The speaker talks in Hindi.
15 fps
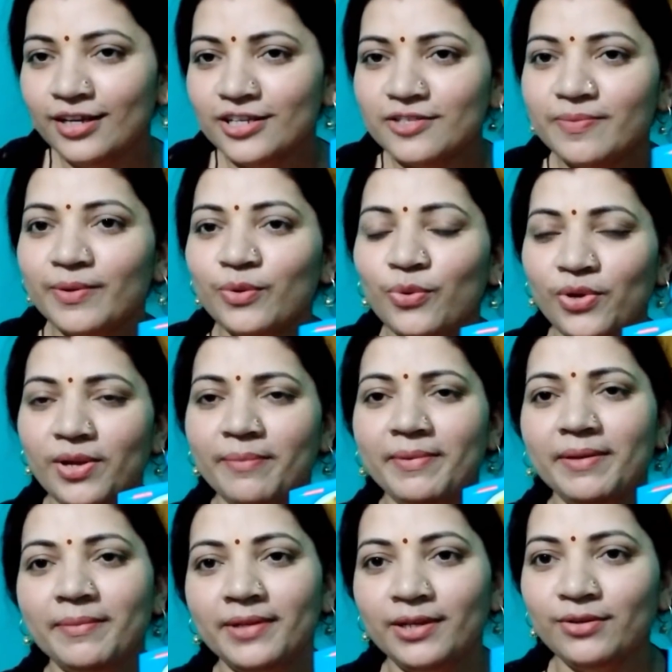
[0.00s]
इस पर कोई
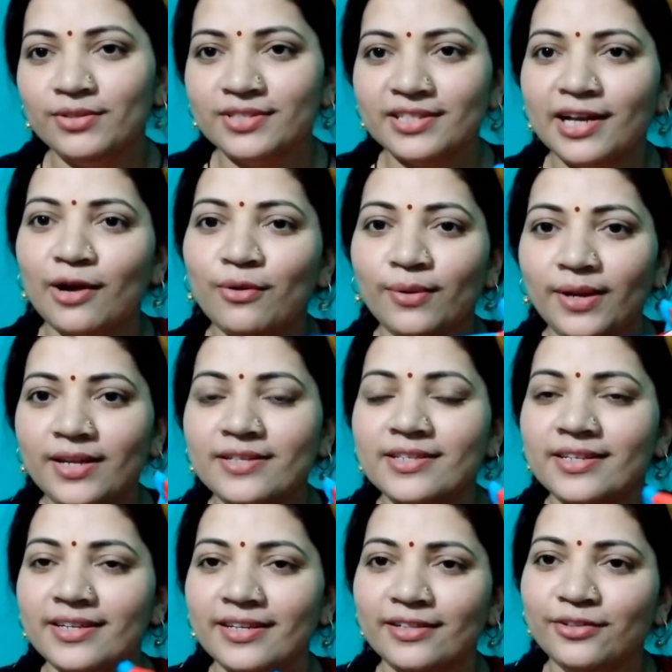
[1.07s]
अभी मतलब डिस्काउंट नहीं
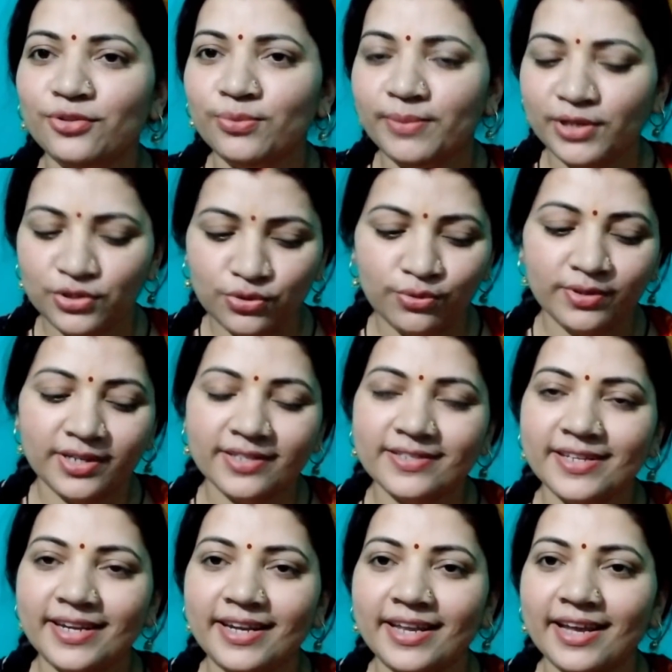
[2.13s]
चल रहे थे तो मैं एक छोटा
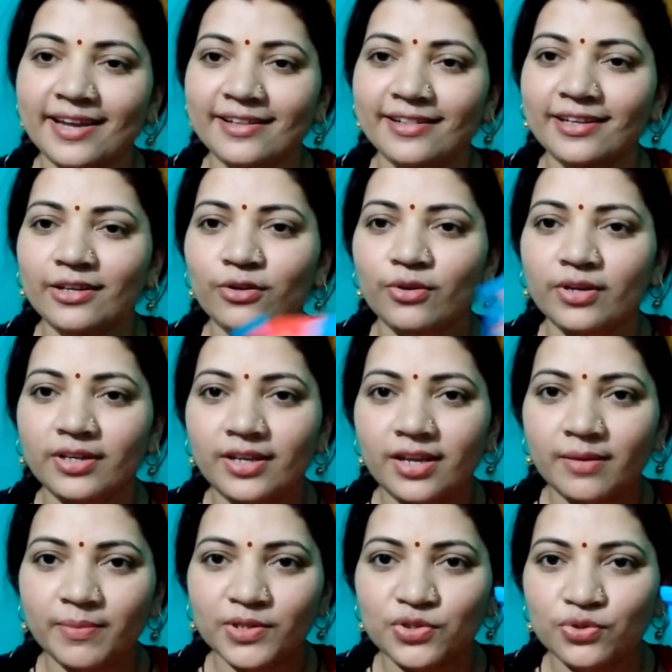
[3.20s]
सा ही ले आई थी और
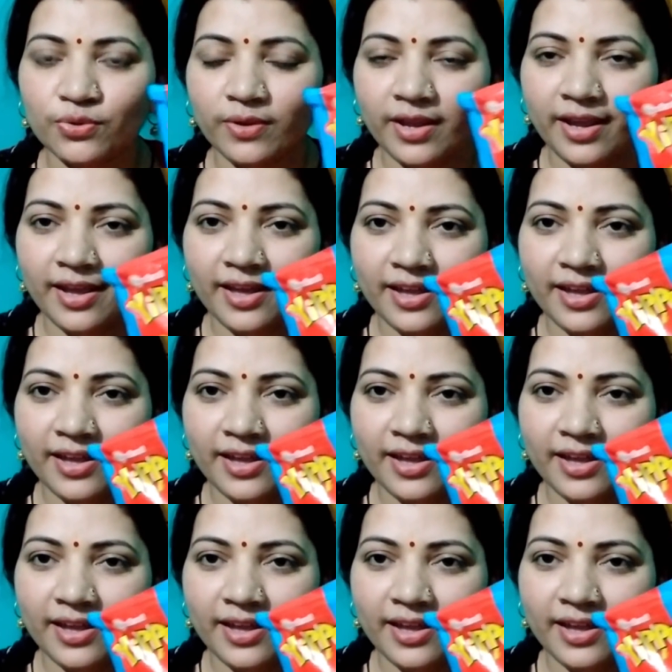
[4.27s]
ये बच्चों के